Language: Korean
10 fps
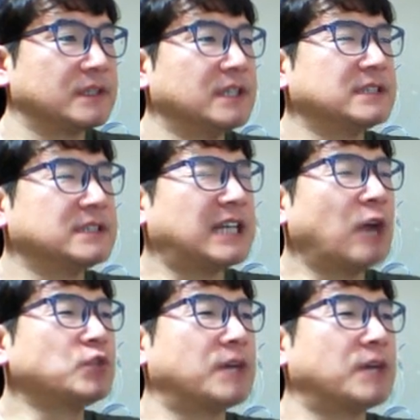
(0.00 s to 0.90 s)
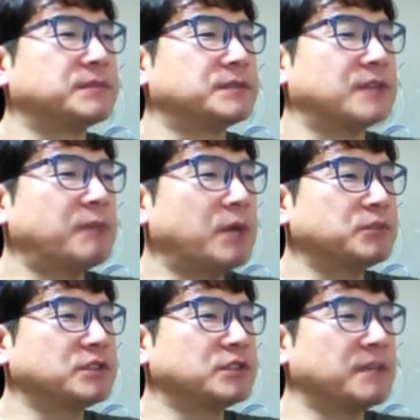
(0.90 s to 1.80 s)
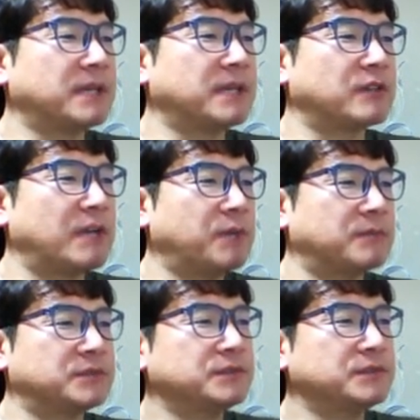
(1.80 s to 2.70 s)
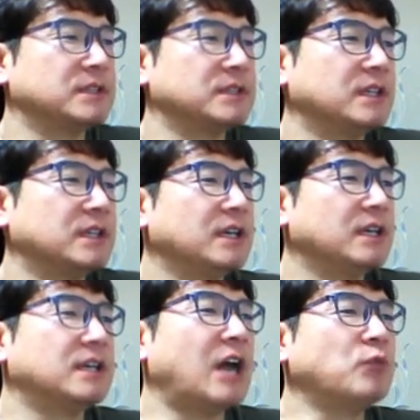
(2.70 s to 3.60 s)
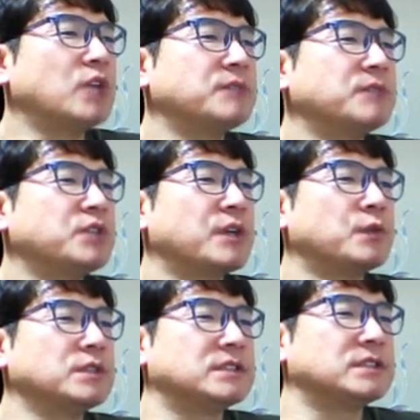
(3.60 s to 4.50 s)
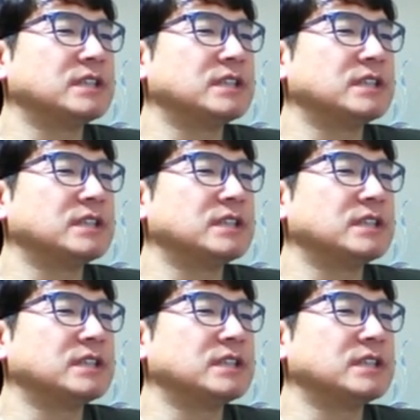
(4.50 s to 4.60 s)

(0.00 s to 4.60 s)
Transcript: 자 라운드 함수 F 함수 설명하고 F 함수 라운드 함수의 경우는